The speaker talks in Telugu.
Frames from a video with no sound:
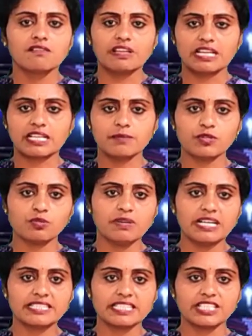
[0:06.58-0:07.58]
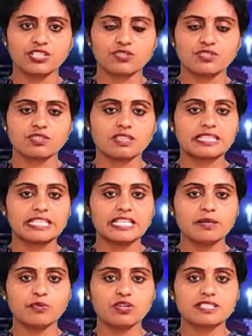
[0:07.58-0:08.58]
వెల్కమ్ టు మహతి న్యూస్
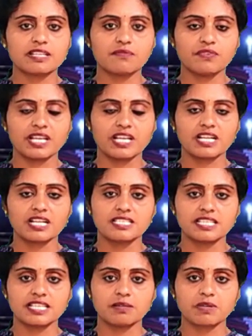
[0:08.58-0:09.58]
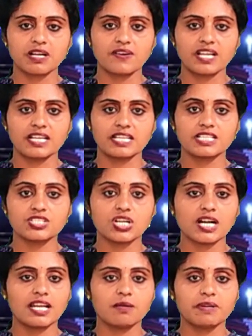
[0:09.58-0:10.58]
తిన్న భోజనం వేగంగా జీర్ణం కావడానికి
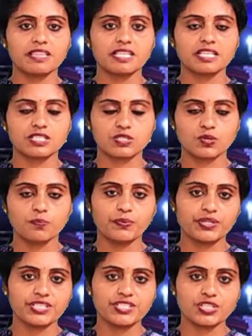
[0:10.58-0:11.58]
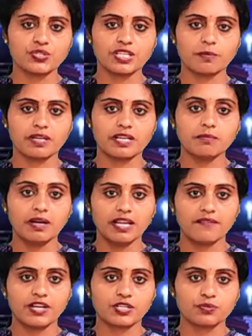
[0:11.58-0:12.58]
చాలా మందికి సోంపు గింజలు నమలడం
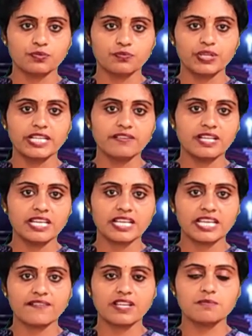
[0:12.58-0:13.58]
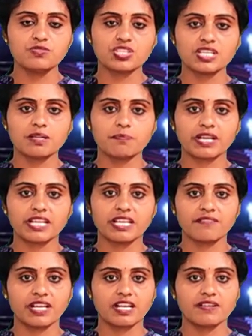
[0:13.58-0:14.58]
అలవాటు వీటి వల్ల కేవలం జీర్ణ
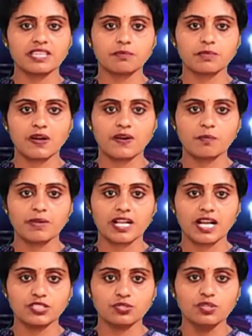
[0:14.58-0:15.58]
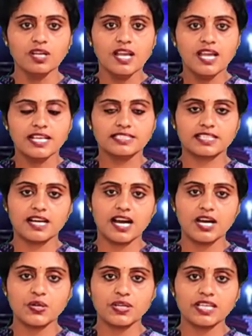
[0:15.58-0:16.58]
ప్రక్రియ వేగవంతం కావడమే కాదు ఇతర
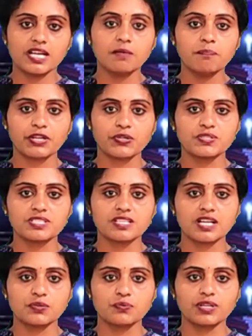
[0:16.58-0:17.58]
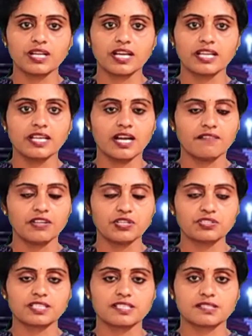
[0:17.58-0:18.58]
ఆరోగ్య ప్రయోజనాలు ఉన్నాయి
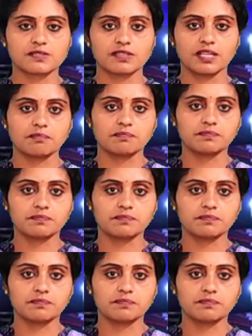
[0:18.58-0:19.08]
అవేంటో తెలుసుకుందాం